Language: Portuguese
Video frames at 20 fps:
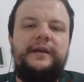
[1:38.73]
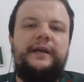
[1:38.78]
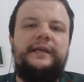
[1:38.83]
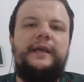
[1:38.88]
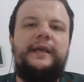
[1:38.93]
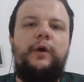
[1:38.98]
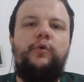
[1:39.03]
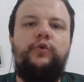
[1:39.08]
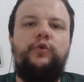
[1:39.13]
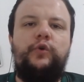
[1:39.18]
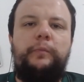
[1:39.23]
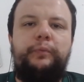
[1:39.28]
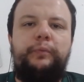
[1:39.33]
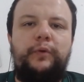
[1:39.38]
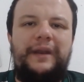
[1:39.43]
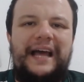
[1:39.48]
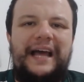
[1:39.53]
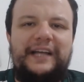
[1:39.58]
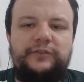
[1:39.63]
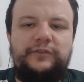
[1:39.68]
que é o
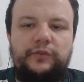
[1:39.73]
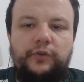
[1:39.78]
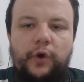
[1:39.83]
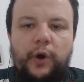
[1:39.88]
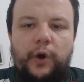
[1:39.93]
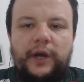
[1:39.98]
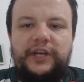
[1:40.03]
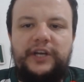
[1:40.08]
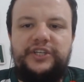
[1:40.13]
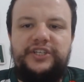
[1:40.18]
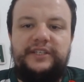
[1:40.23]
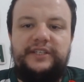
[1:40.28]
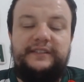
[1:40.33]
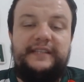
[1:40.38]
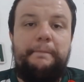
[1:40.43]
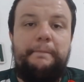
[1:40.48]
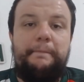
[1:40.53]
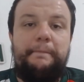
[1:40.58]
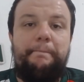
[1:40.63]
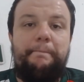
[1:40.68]
grupo lá do norte.
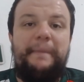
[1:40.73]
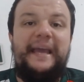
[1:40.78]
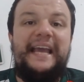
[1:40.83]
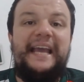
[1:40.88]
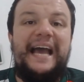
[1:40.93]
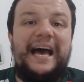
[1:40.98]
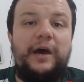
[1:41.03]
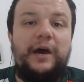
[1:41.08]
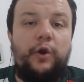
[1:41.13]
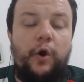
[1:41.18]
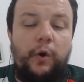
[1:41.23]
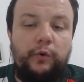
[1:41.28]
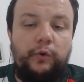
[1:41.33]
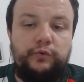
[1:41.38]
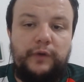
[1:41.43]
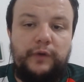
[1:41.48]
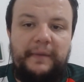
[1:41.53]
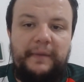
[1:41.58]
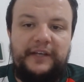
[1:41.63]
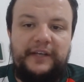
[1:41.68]
Tem Penharol
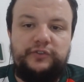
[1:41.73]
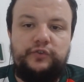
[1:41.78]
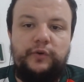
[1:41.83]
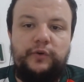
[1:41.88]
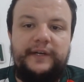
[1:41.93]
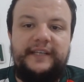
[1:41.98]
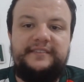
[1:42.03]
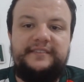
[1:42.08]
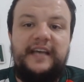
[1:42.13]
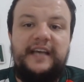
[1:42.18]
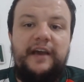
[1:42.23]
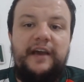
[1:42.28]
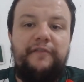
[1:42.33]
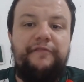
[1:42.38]
do Amazonas,